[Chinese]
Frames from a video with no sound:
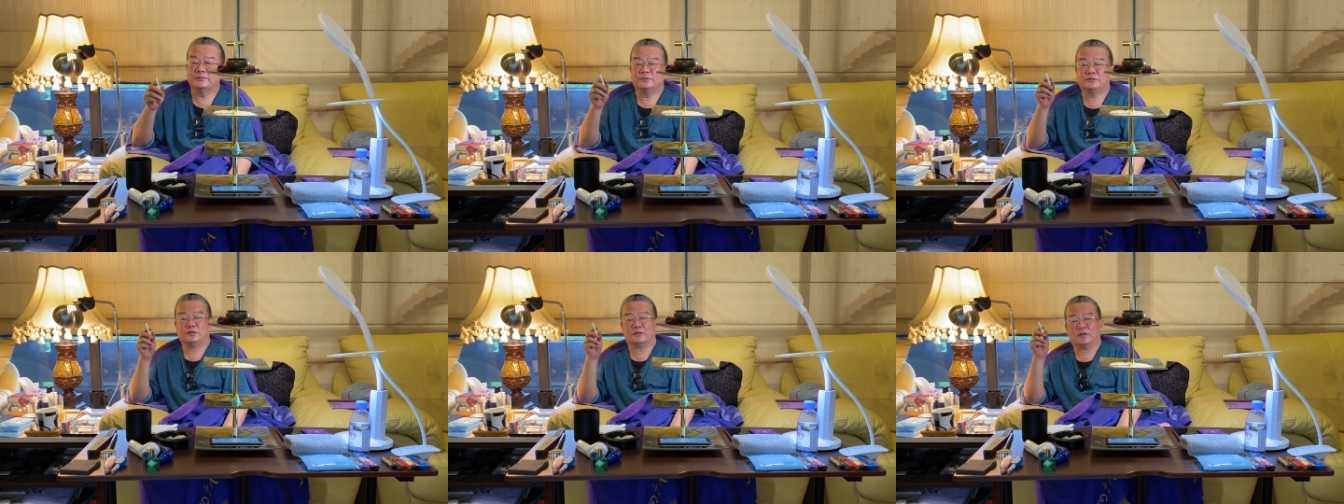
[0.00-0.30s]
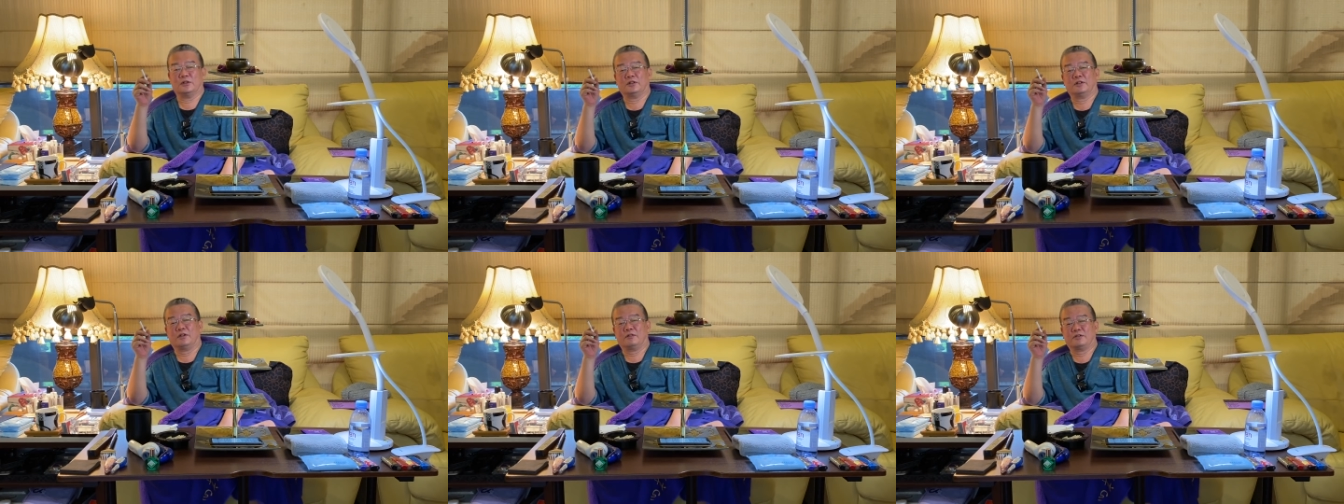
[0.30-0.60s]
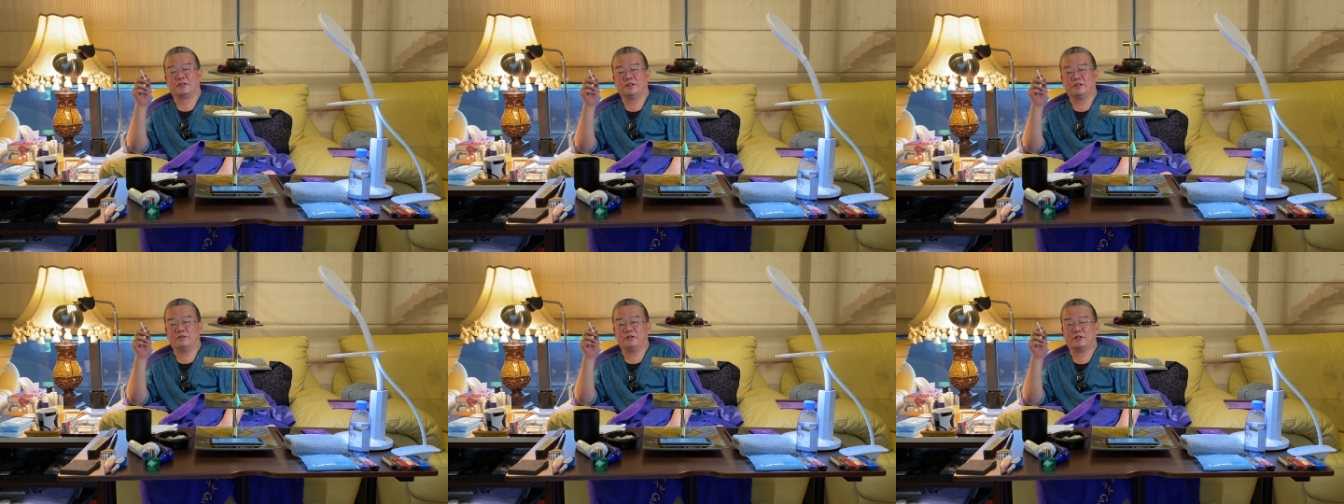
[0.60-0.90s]
说导
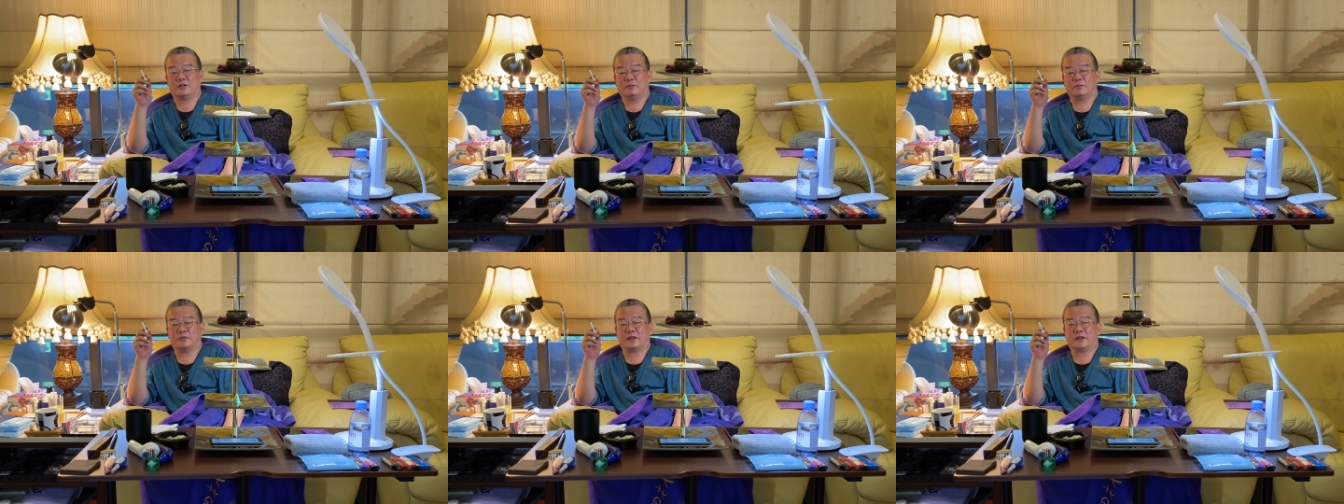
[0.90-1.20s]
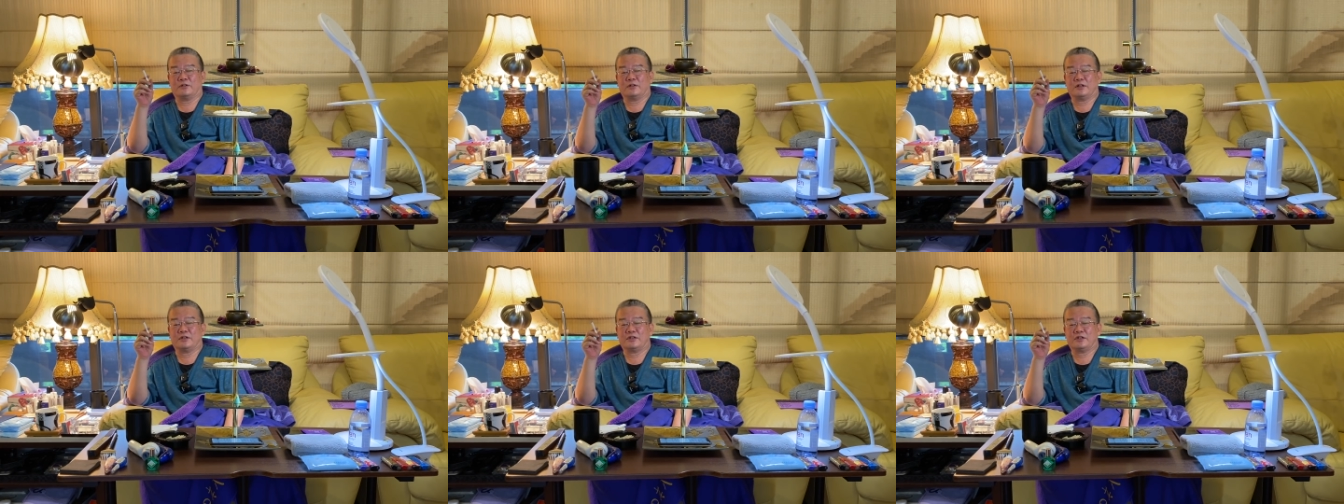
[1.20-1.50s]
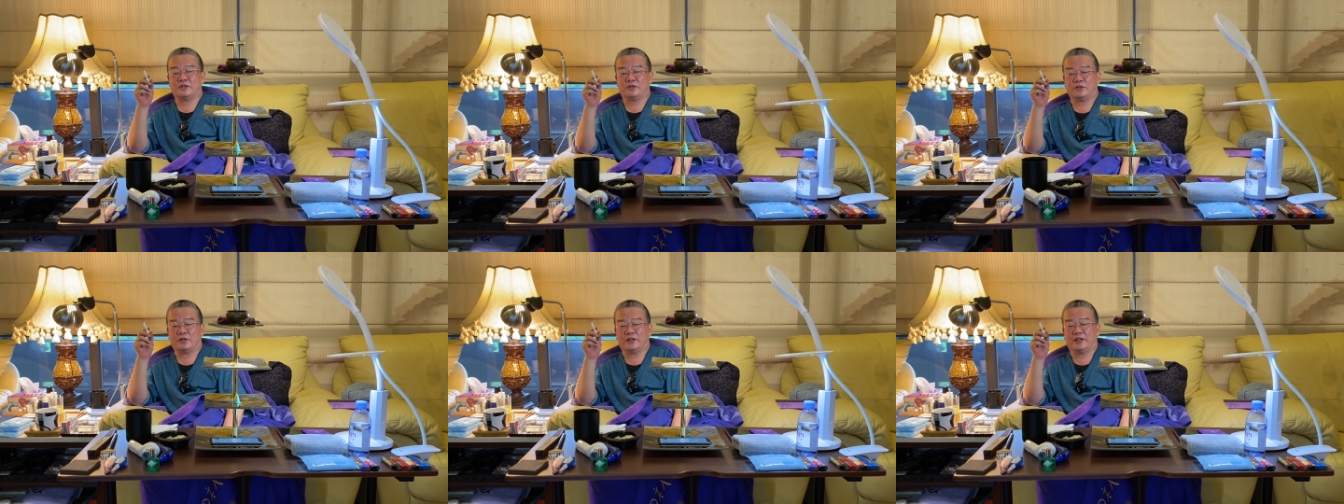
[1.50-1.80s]
师你为什么不干脆自
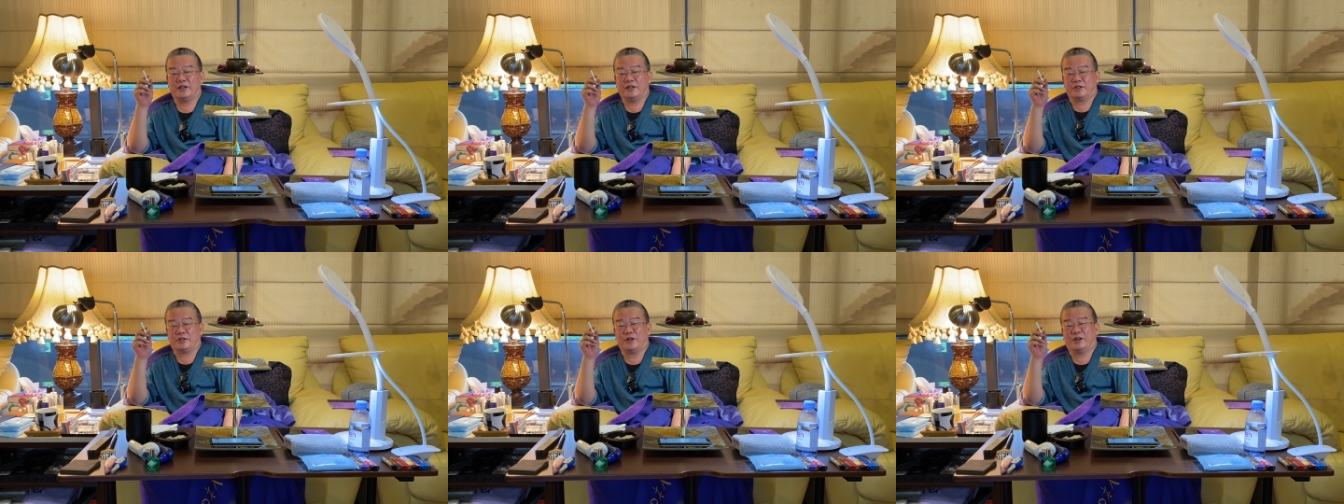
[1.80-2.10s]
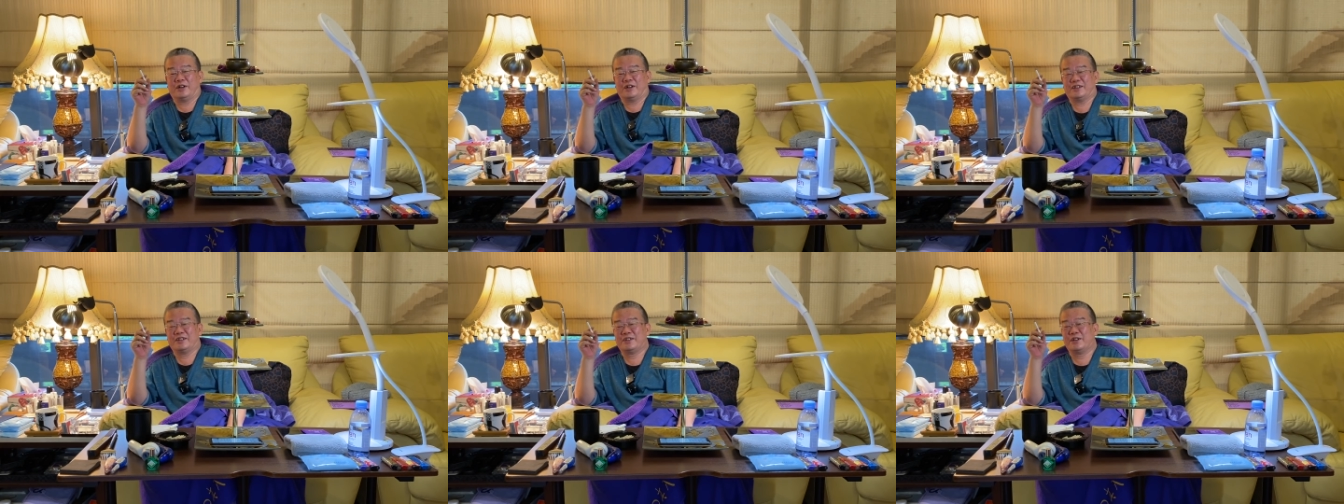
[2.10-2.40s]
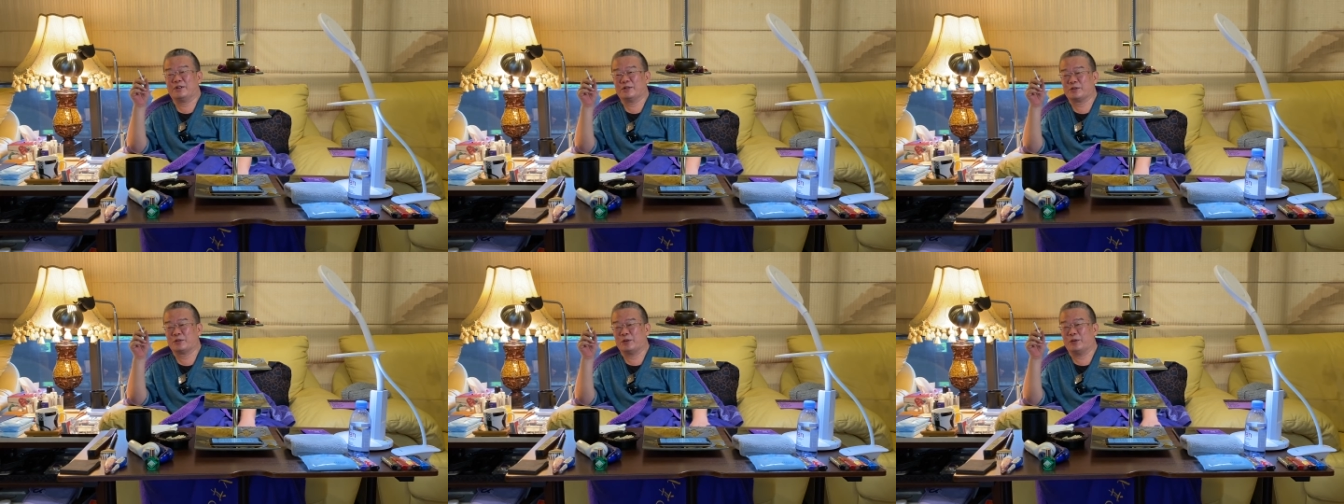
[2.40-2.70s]
己决定叫叫
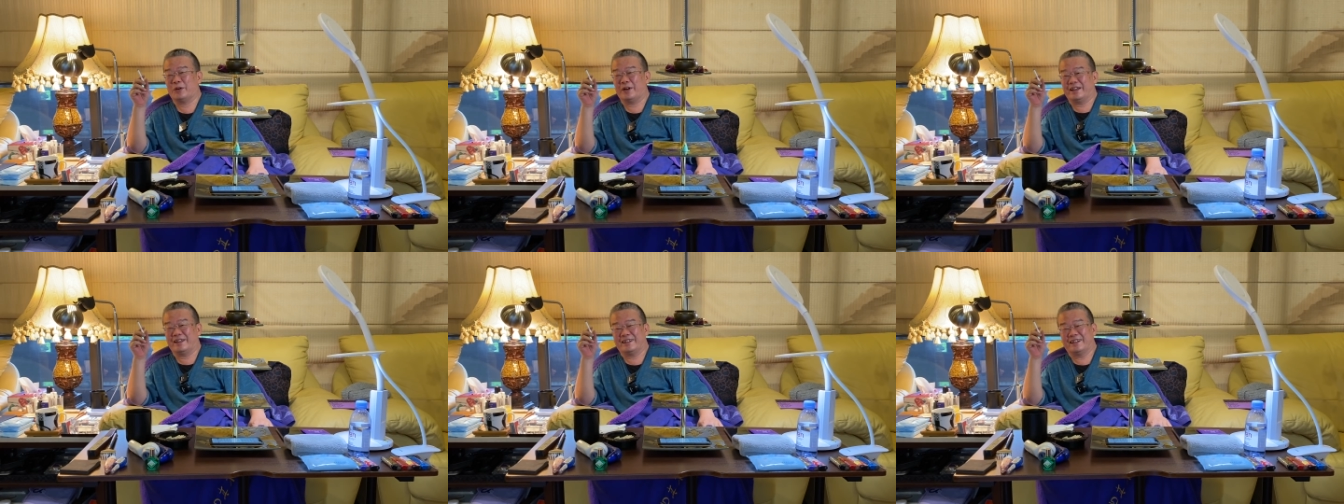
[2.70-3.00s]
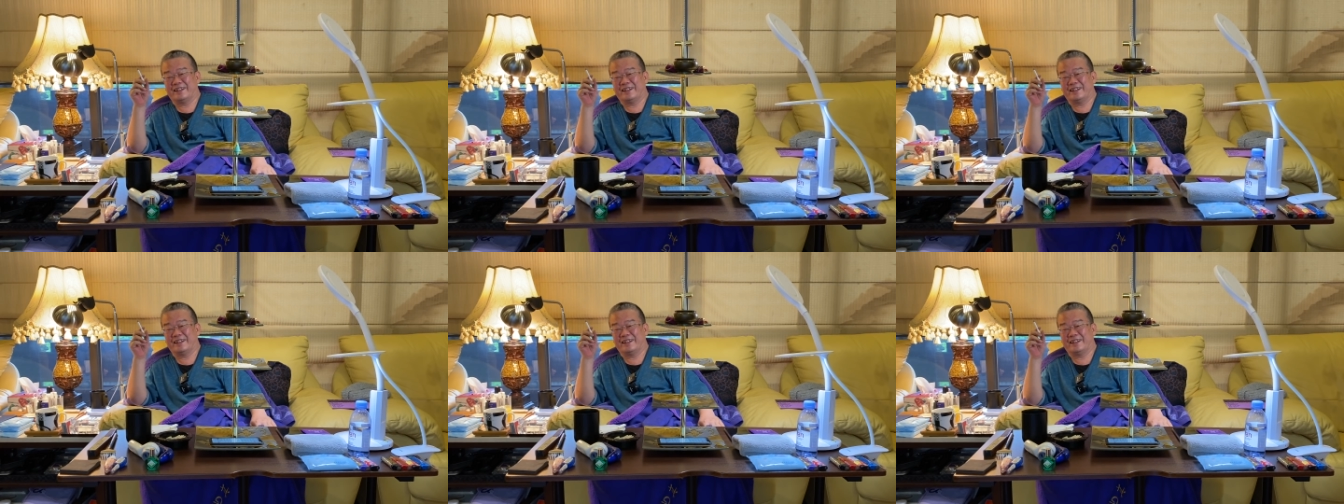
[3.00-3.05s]
我做坏人？